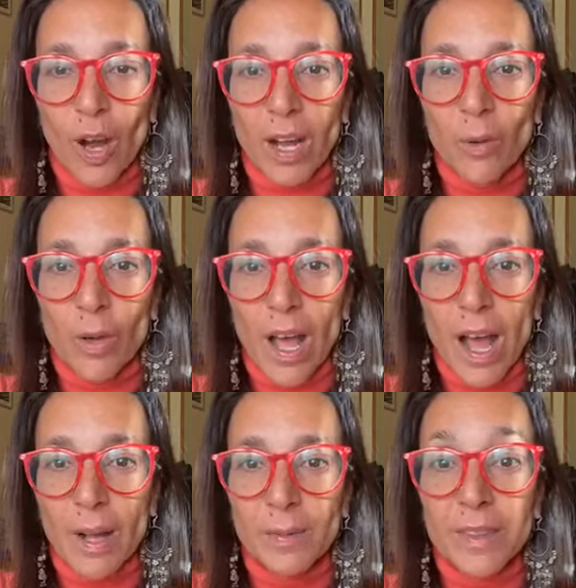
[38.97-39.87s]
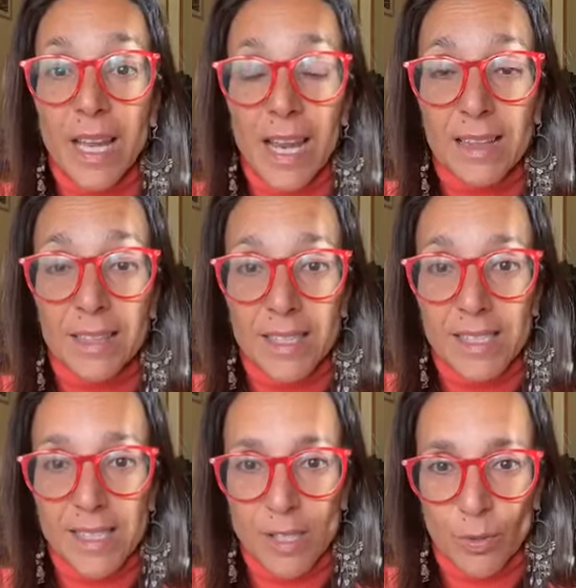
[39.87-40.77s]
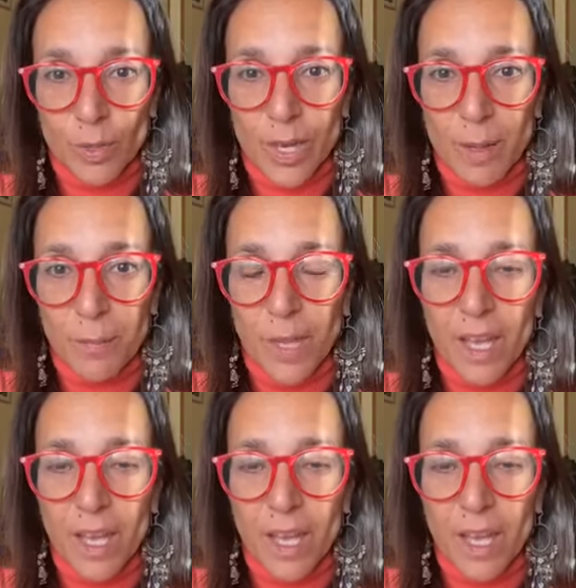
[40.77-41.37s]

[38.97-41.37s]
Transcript: allora, dell'attenzione.